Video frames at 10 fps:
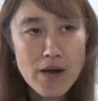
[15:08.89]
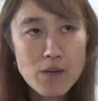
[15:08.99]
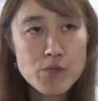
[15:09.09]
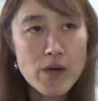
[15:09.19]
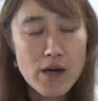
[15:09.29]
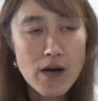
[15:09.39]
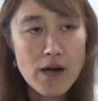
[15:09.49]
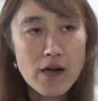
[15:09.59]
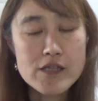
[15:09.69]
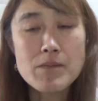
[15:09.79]
油
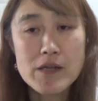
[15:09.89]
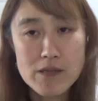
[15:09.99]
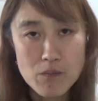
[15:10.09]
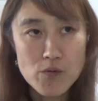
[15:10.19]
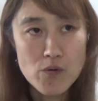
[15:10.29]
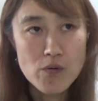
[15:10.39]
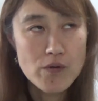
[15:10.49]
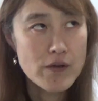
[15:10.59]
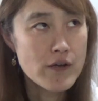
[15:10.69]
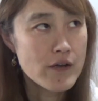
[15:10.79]
が固まったもの、
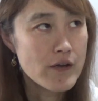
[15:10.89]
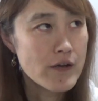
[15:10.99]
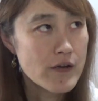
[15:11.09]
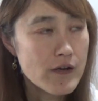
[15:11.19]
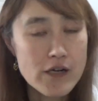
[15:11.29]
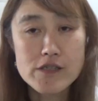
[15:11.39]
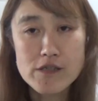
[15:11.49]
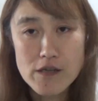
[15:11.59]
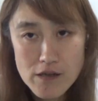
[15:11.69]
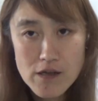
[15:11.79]
えー、ら
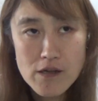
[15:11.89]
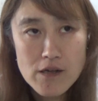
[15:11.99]
しいねんね。